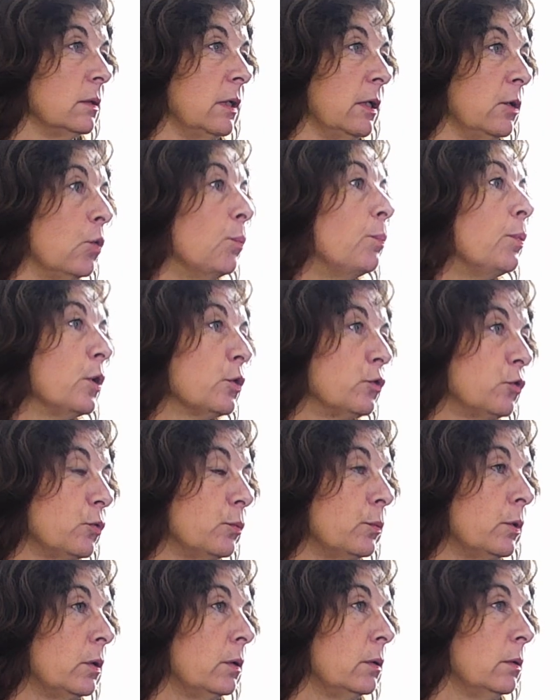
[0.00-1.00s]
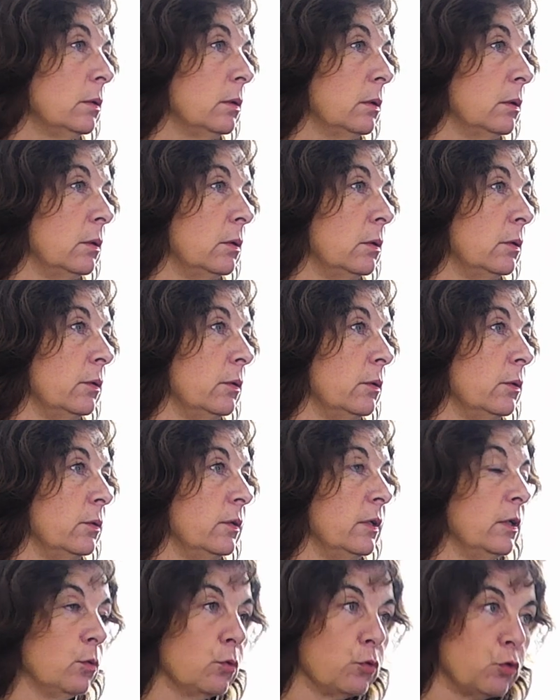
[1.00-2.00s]
les comportements
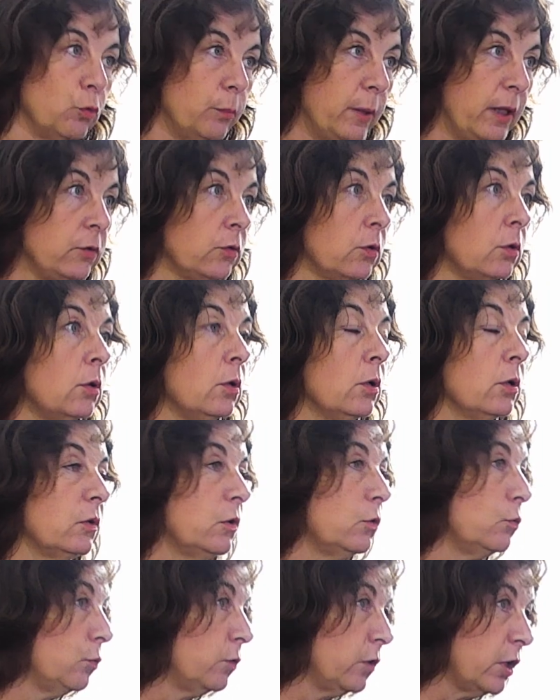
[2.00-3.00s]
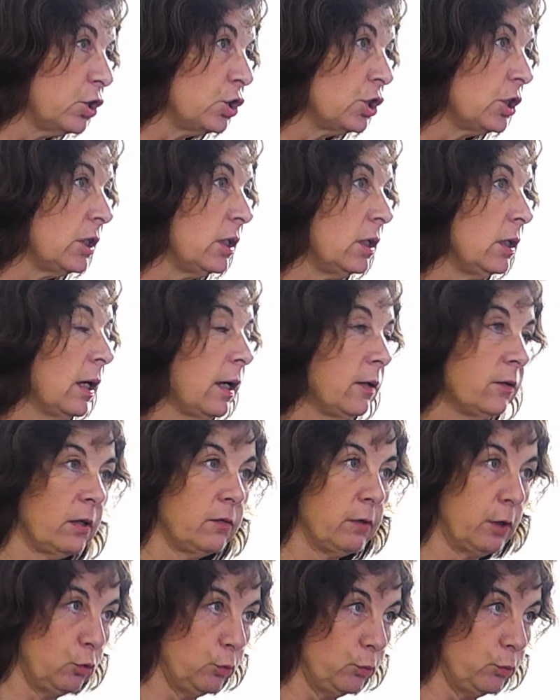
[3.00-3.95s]
des consommateurs, des usagers à travers le